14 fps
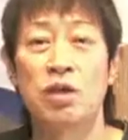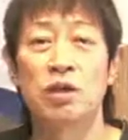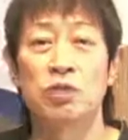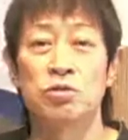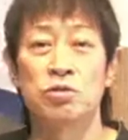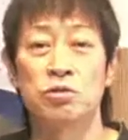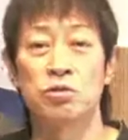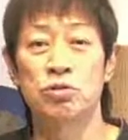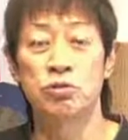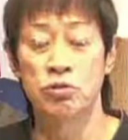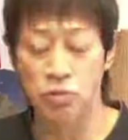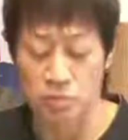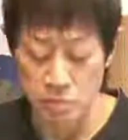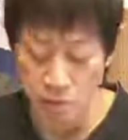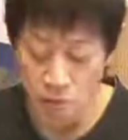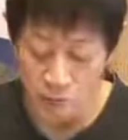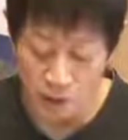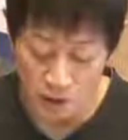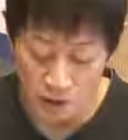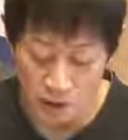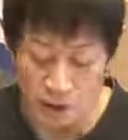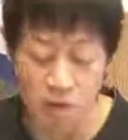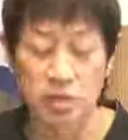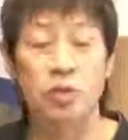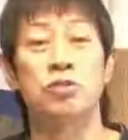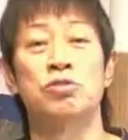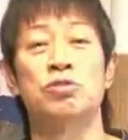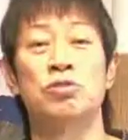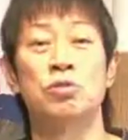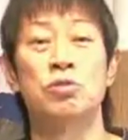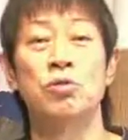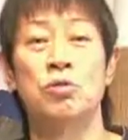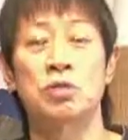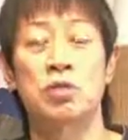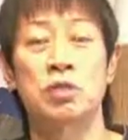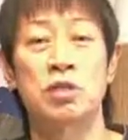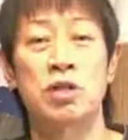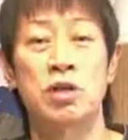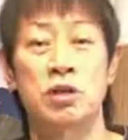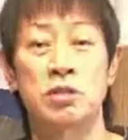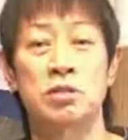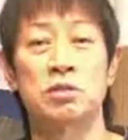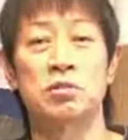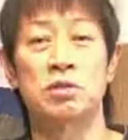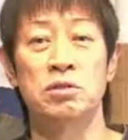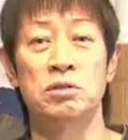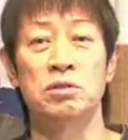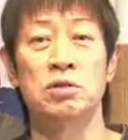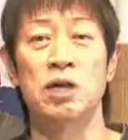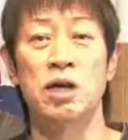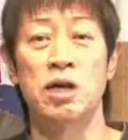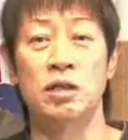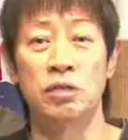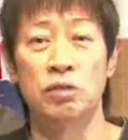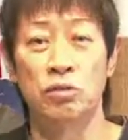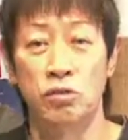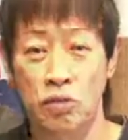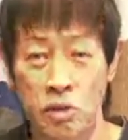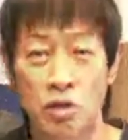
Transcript: そういう側面もあられた非常に合理的ないわゆる考え方の、